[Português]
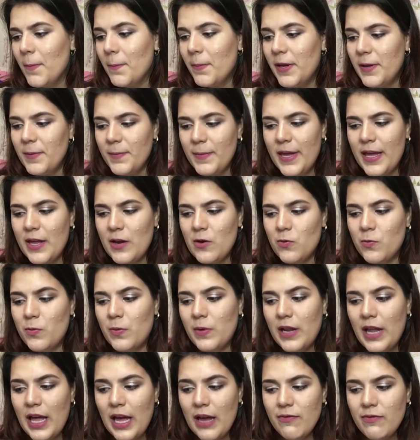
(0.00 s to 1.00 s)
Primeiro,
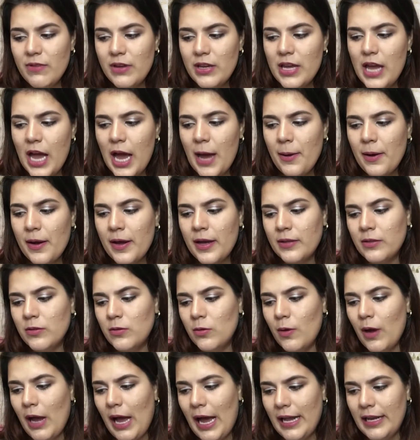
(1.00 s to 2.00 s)
lave a
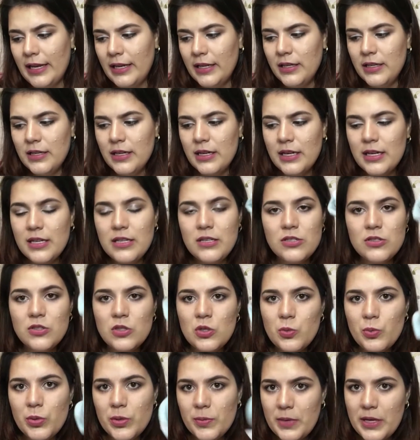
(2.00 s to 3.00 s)
toalha antes
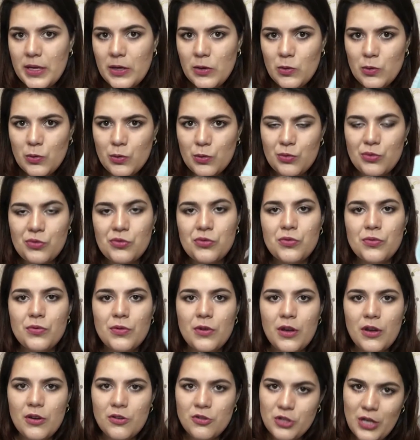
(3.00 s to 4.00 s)
do primeiro uso,
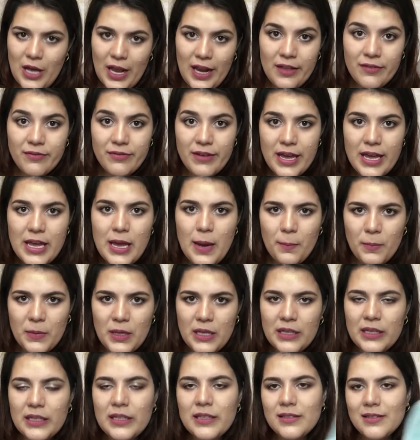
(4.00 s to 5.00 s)
eu já lavei a
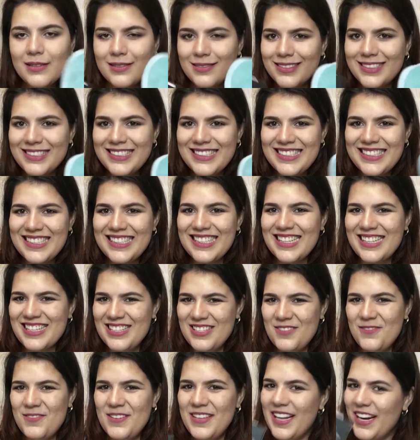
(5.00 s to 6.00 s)
minha
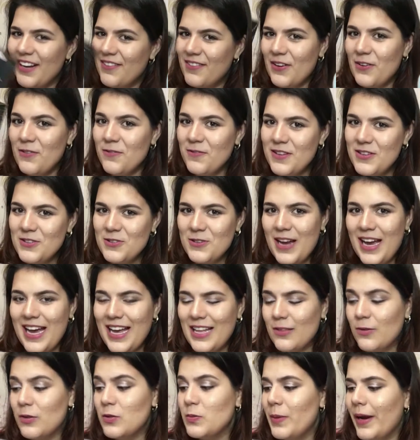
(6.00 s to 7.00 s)
antes de vir gravar o vídeo,
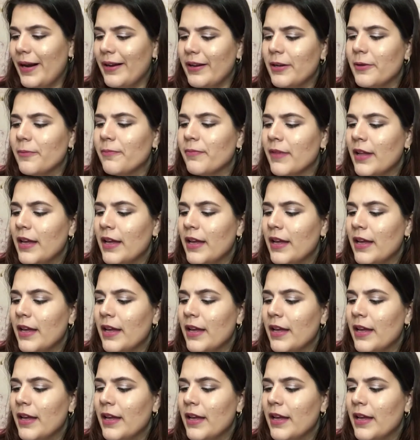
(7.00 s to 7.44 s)
ah, tô esperta.